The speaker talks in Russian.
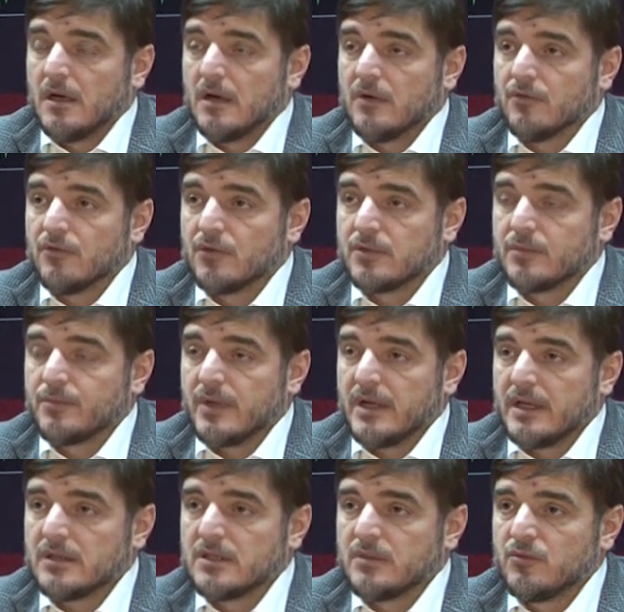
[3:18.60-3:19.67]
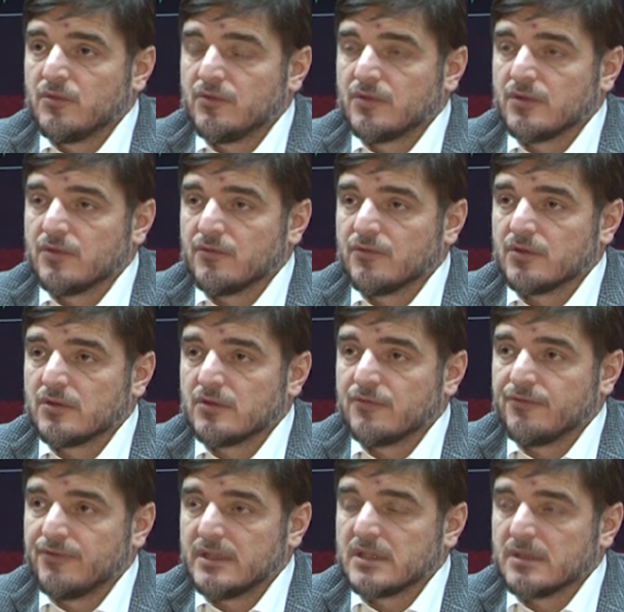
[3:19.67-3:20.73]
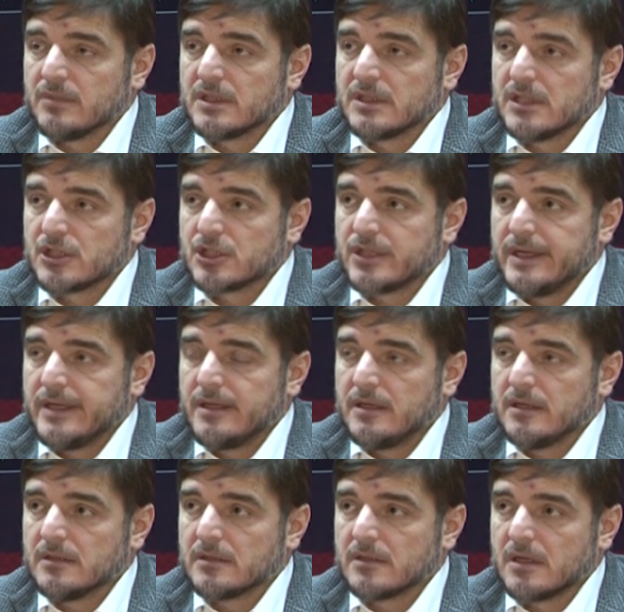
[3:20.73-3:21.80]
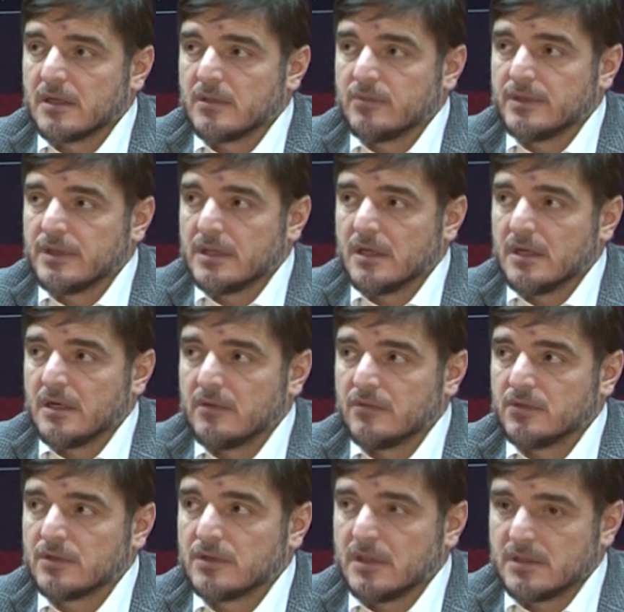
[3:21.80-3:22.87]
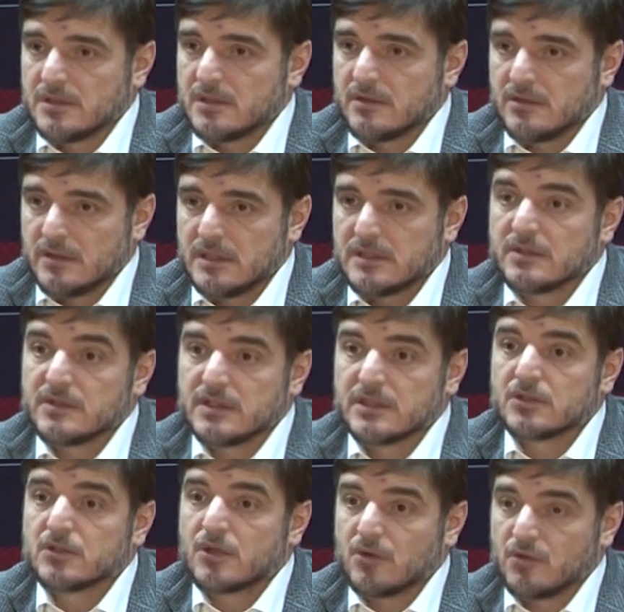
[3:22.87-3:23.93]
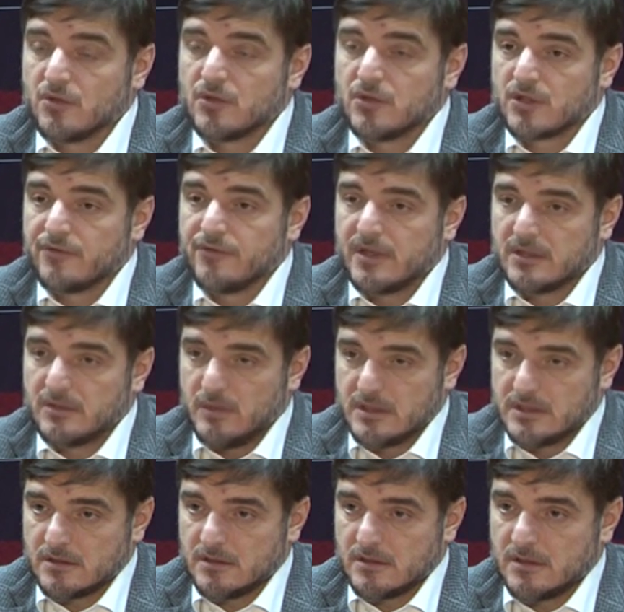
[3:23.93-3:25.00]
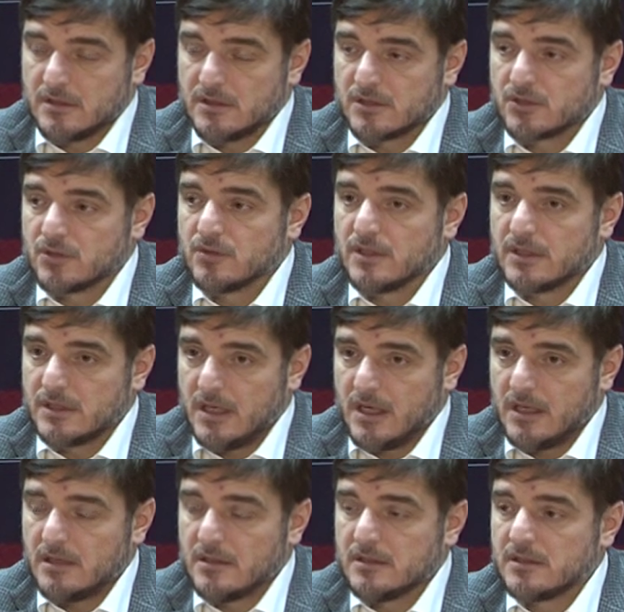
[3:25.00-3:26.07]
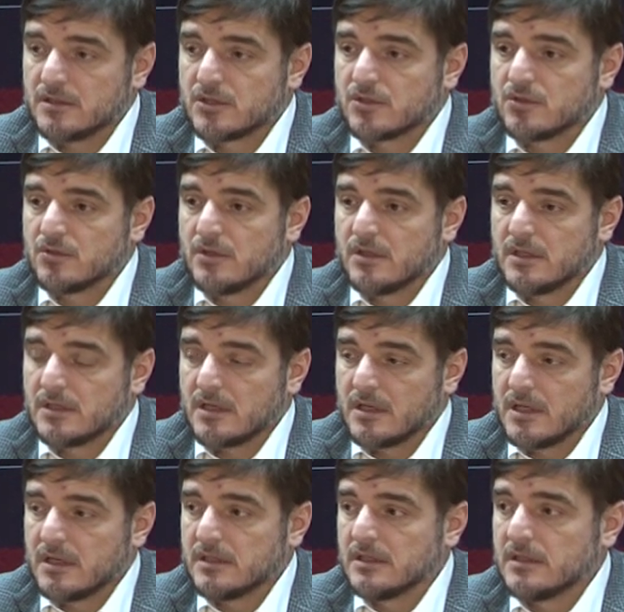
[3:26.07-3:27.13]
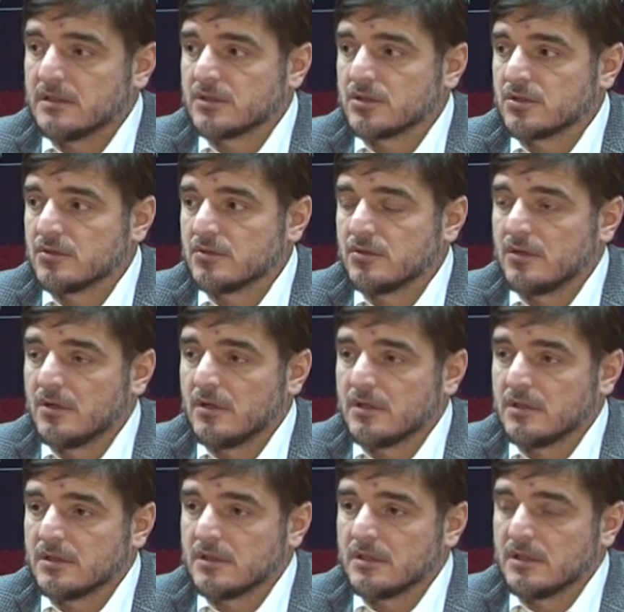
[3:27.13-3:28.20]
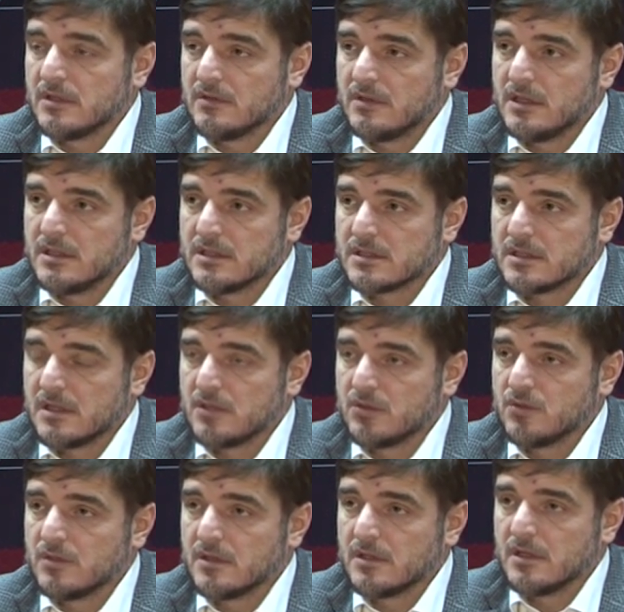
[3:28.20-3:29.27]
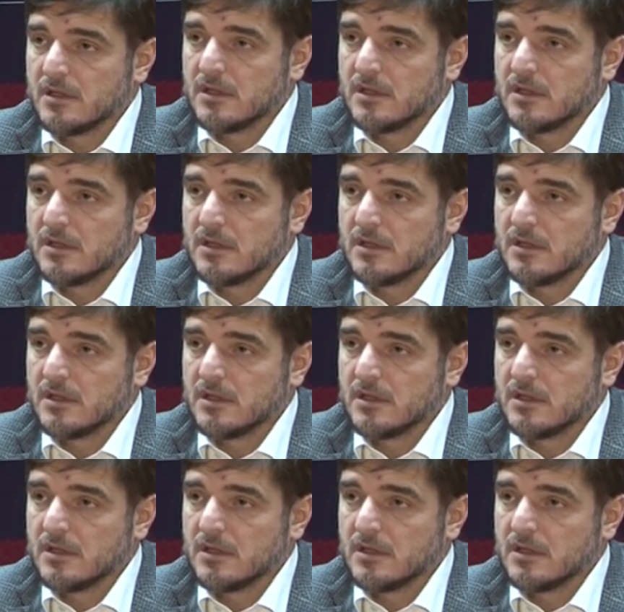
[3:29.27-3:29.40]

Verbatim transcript: А вот поэтому вот, вот в этом отношении как бы я вот этих, этих всех трех гонщиков и отметил. А что Андрея, что Андриана, что э, Евгения Сайдулина.